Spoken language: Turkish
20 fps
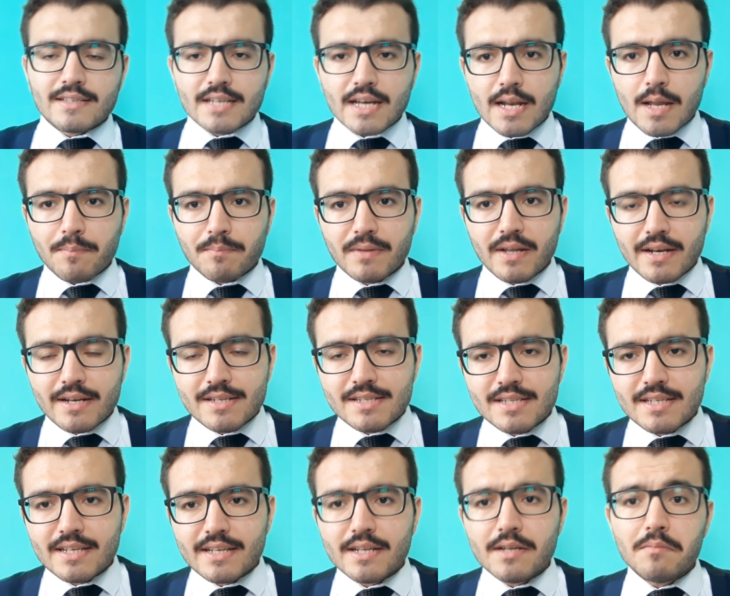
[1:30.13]

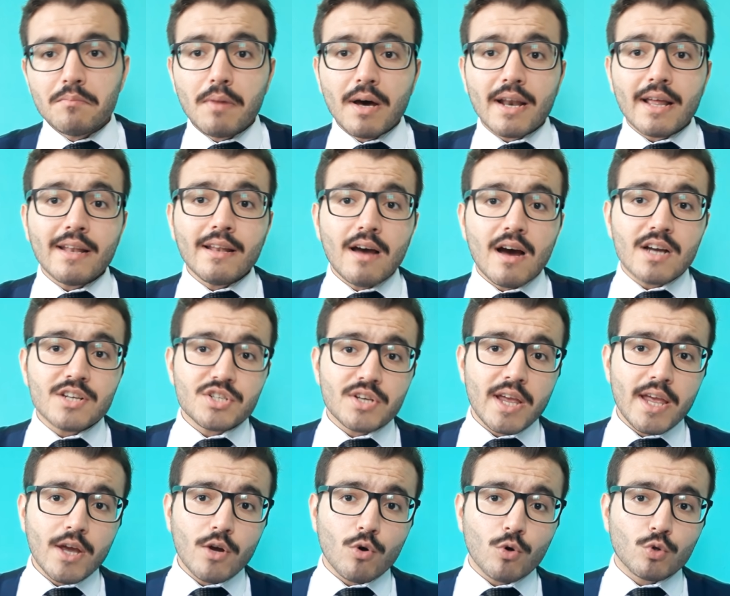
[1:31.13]
taleplerinizi girin. Maren
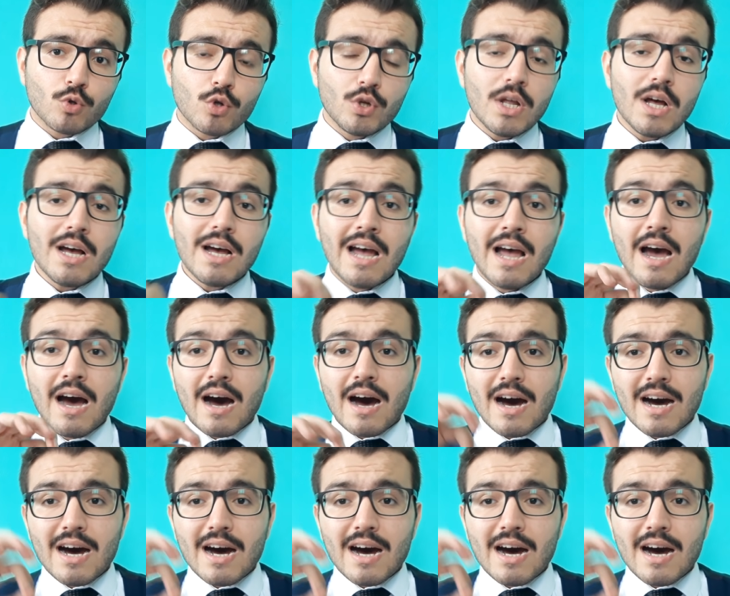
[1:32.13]
HE koduyla